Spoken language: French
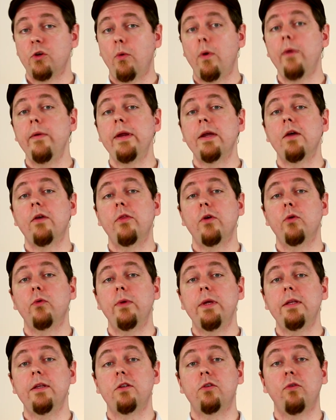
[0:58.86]
The Roaring of the
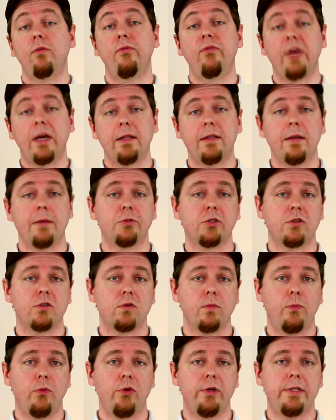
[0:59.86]
Green est une véritable
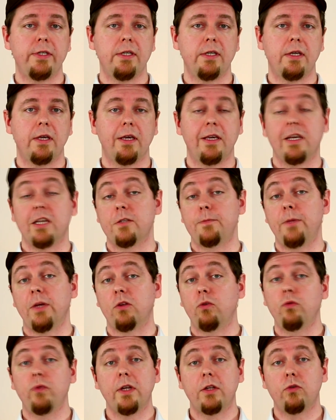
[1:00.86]
chanson politique qui
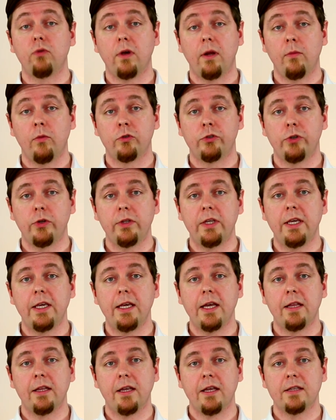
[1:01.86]
inspire tout naturellement John
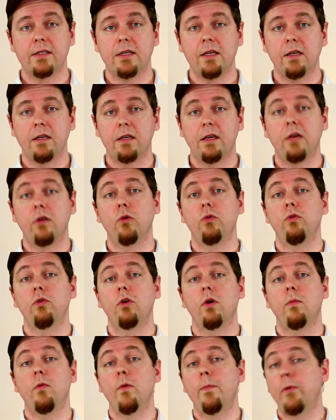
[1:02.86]
Keegan Casey, qui est connu
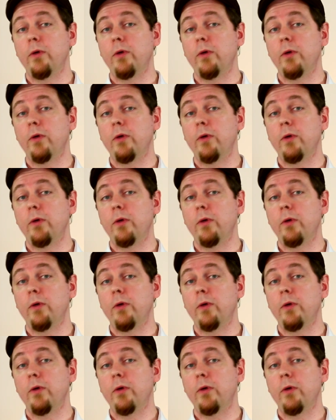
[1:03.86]
comme le